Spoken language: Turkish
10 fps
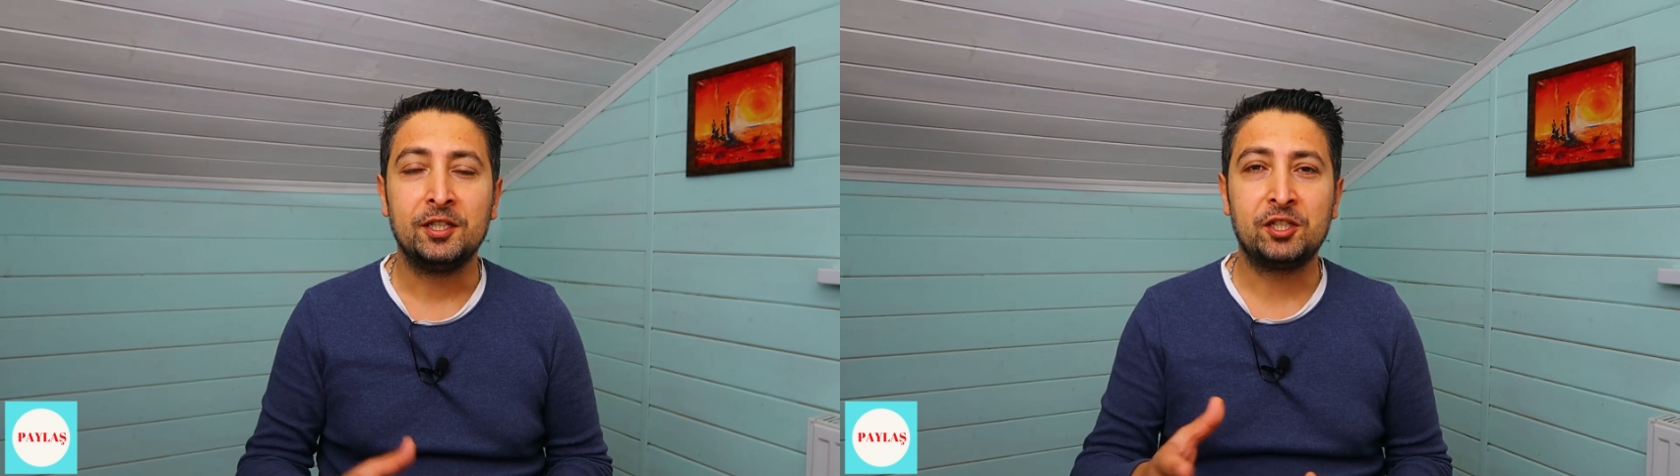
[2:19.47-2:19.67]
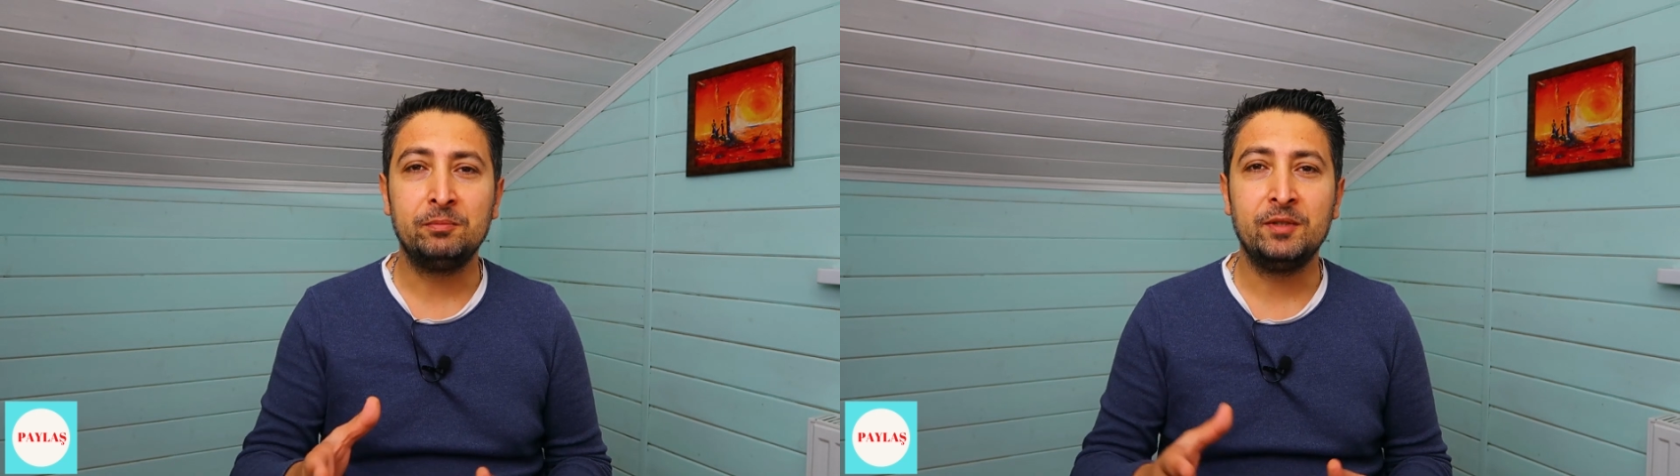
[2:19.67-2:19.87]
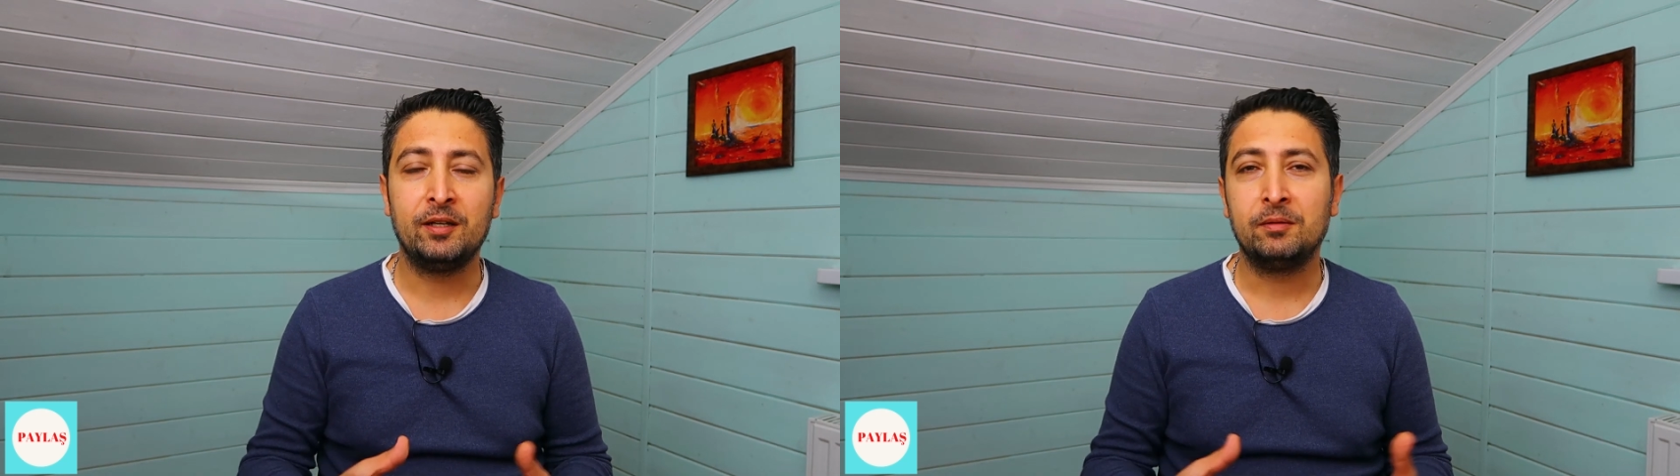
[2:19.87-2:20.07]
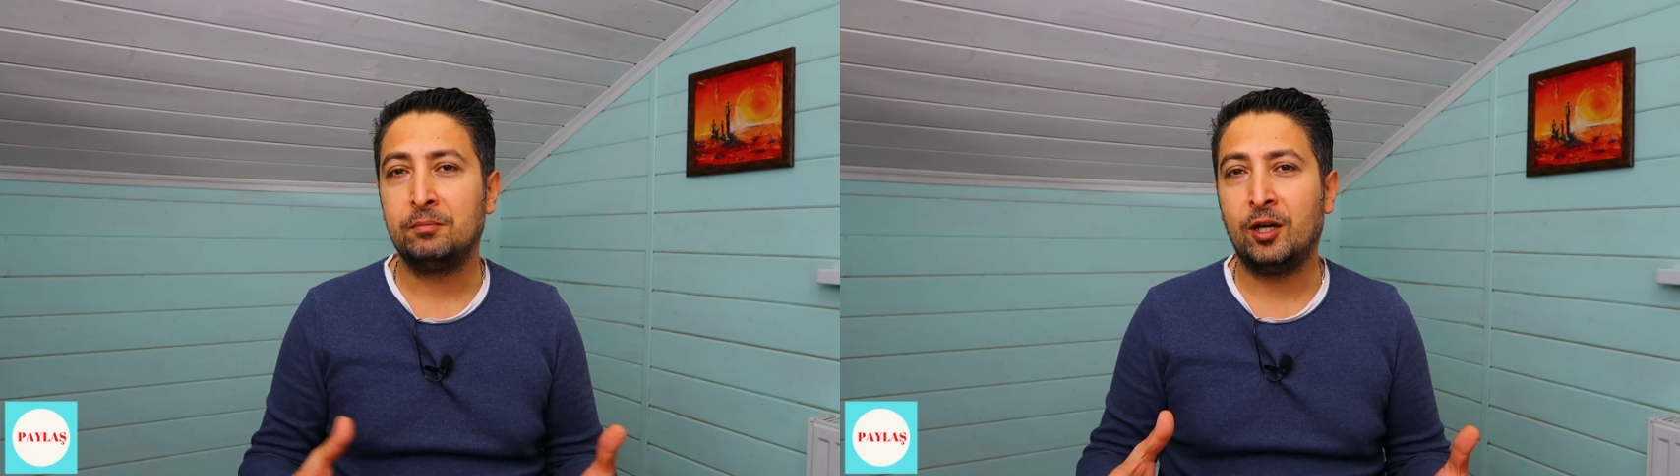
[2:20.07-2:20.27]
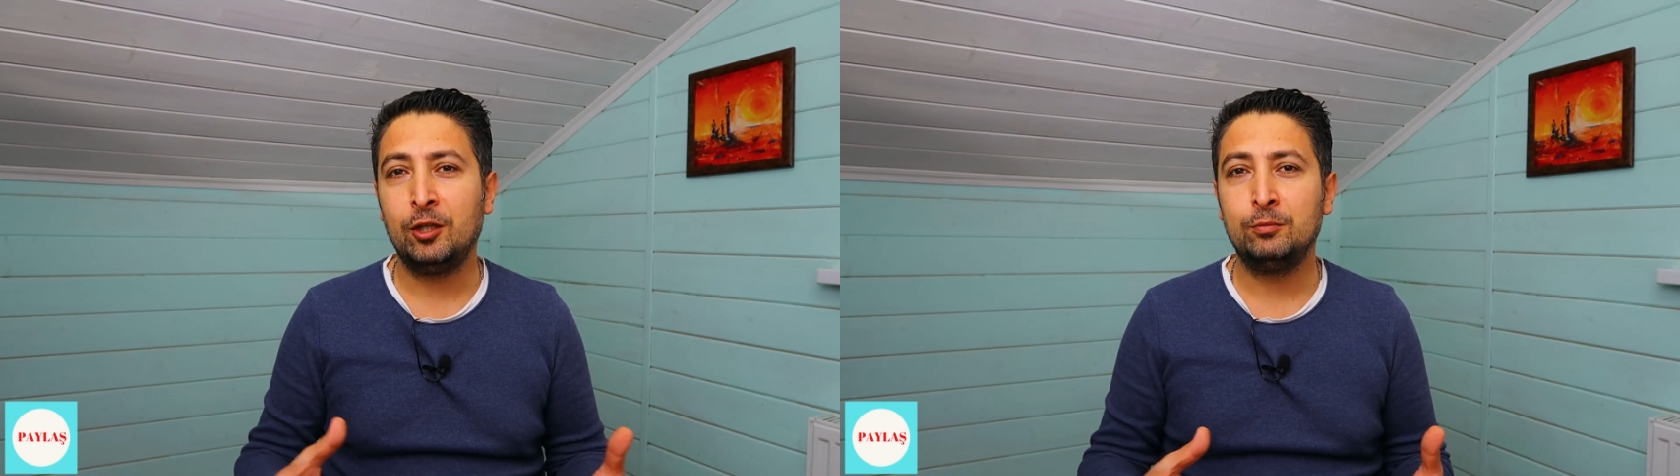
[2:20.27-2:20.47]
Şimdi
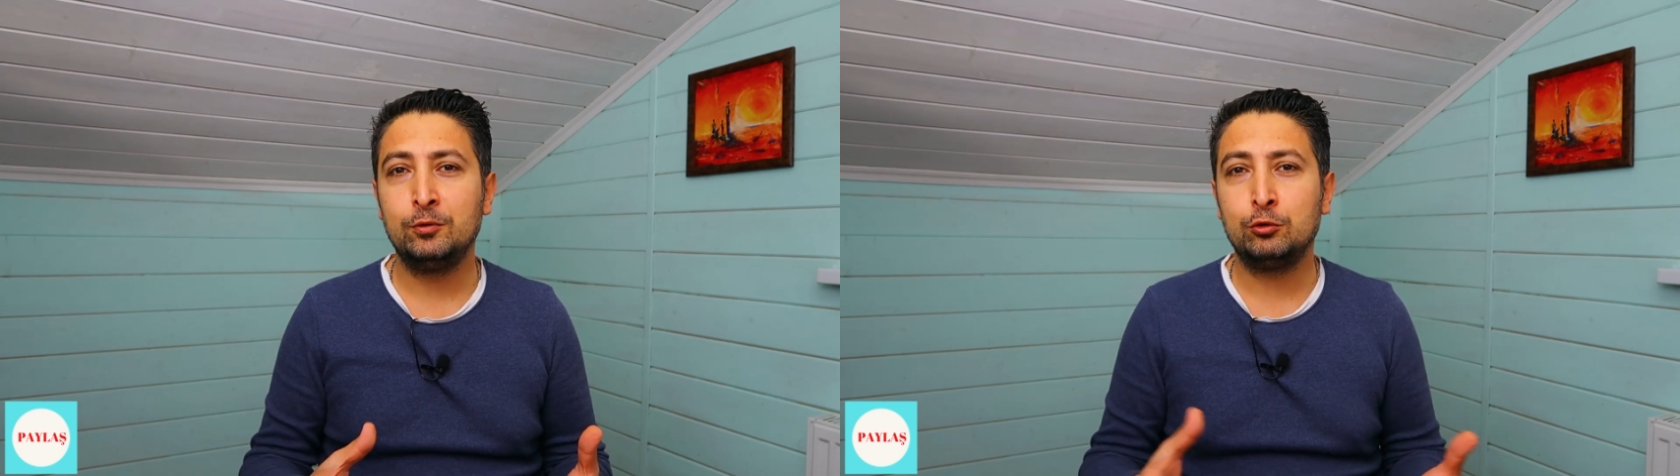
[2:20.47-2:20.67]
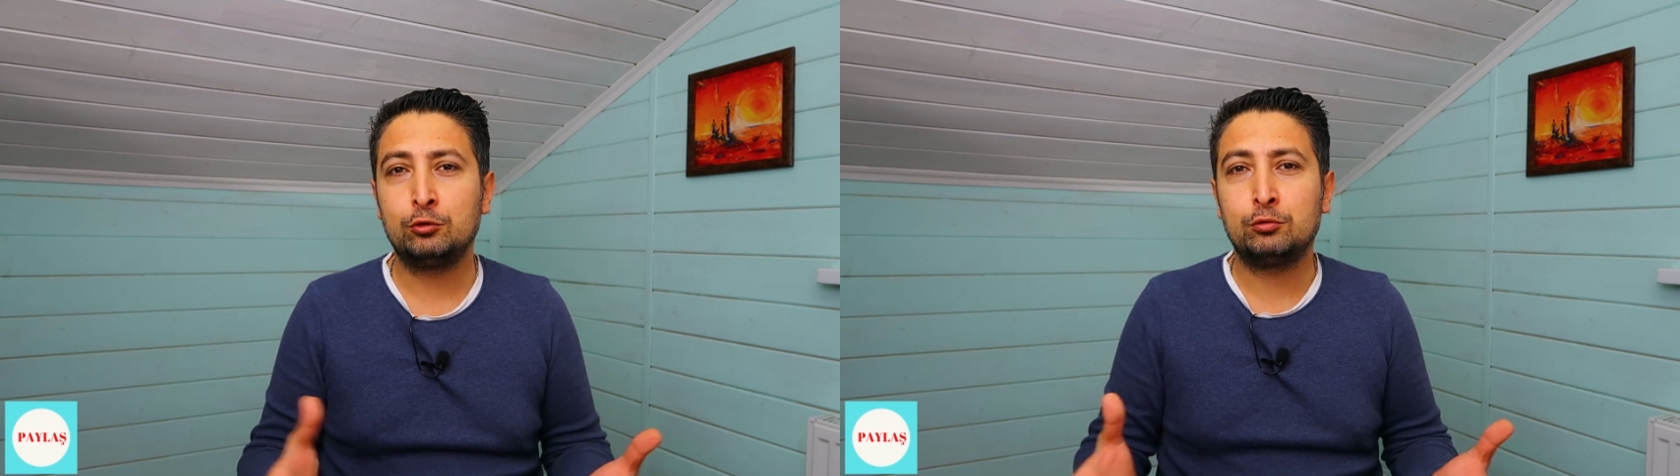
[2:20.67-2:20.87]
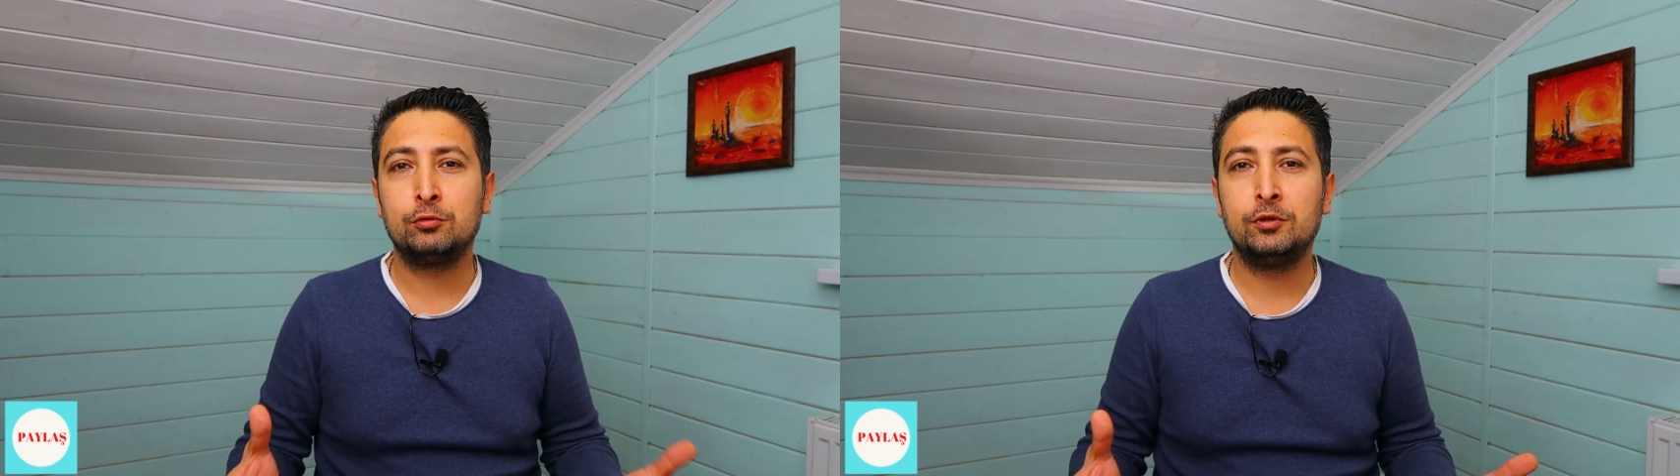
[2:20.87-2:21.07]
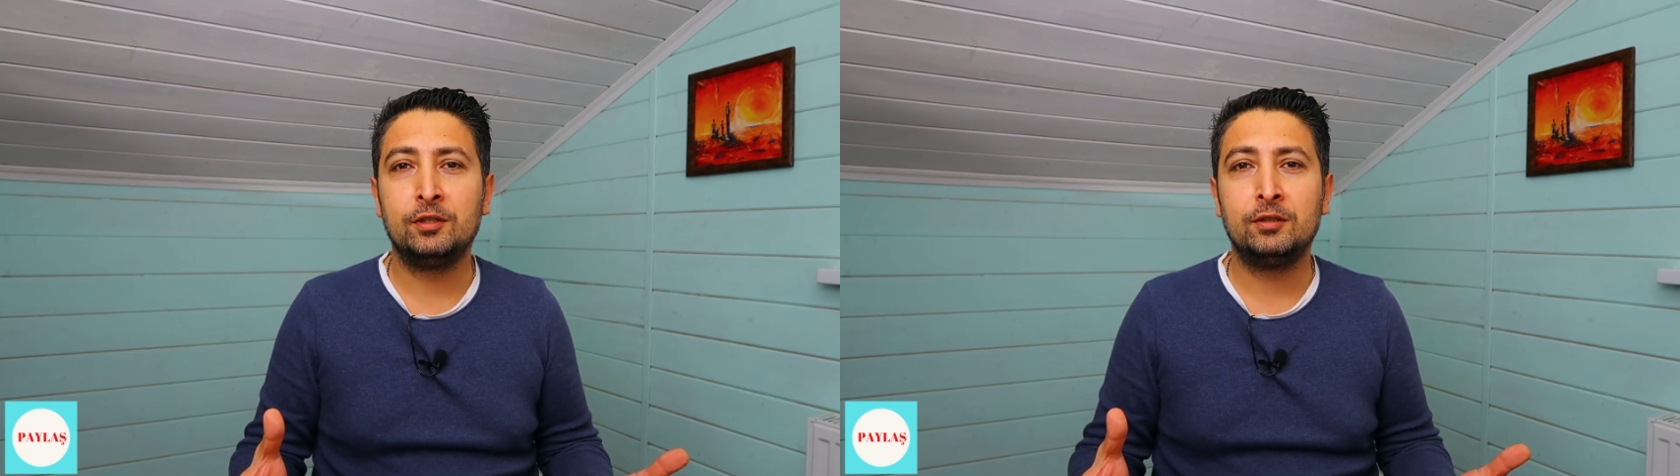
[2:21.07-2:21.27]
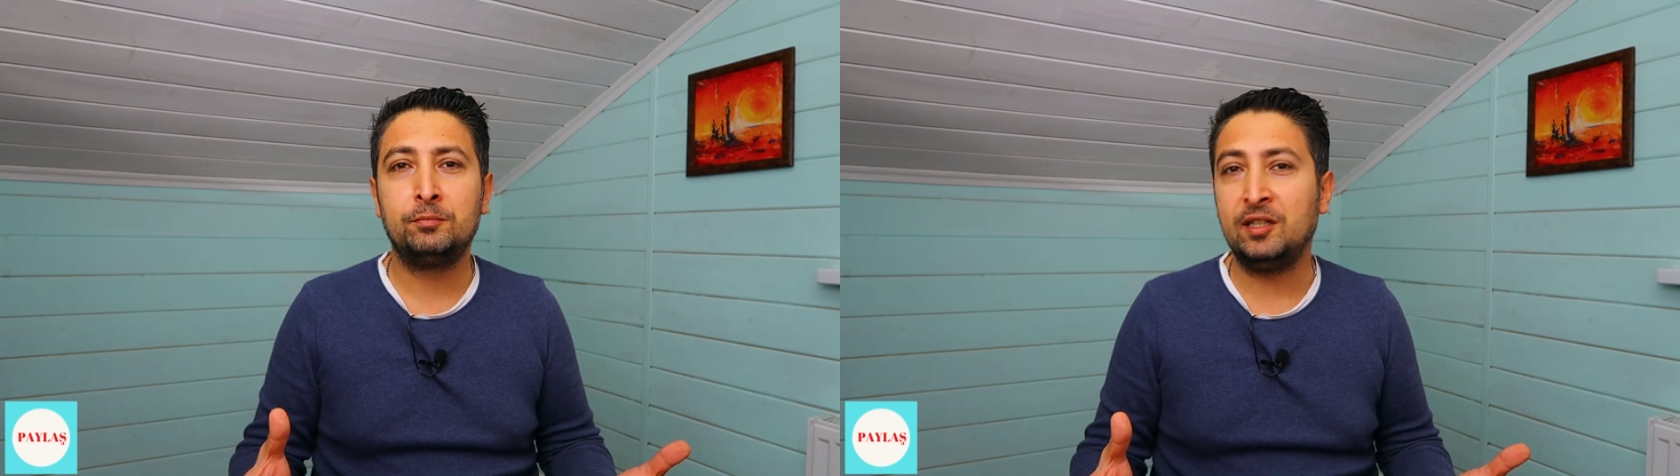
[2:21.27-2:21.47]
malumunuz
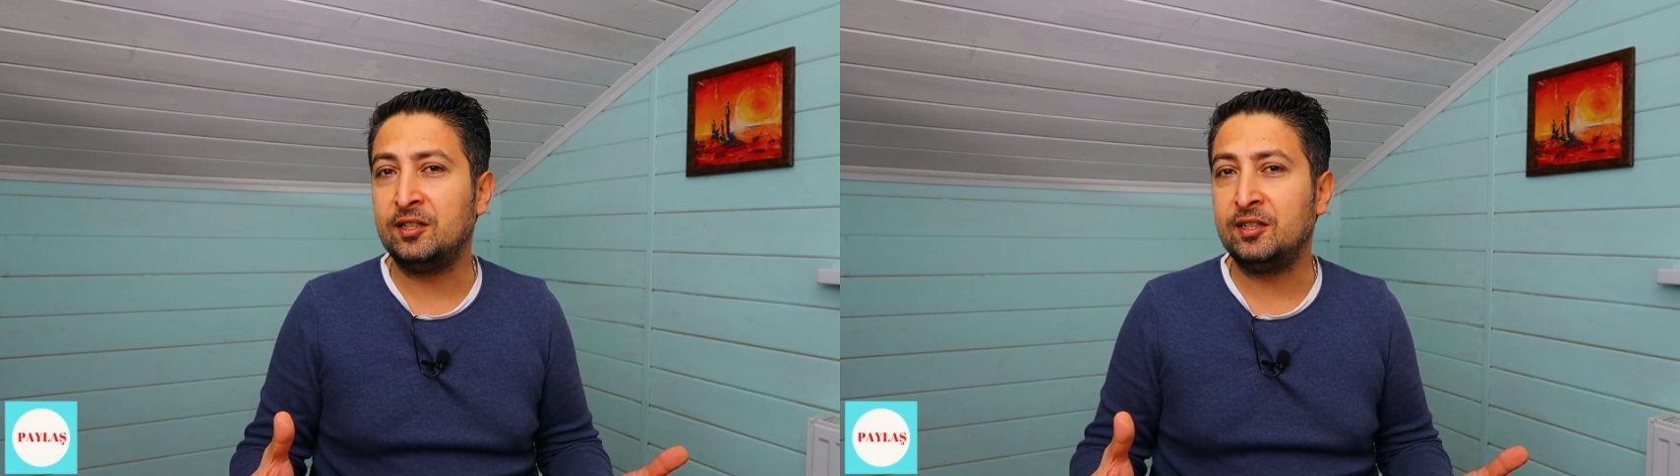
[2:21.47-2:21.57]
e,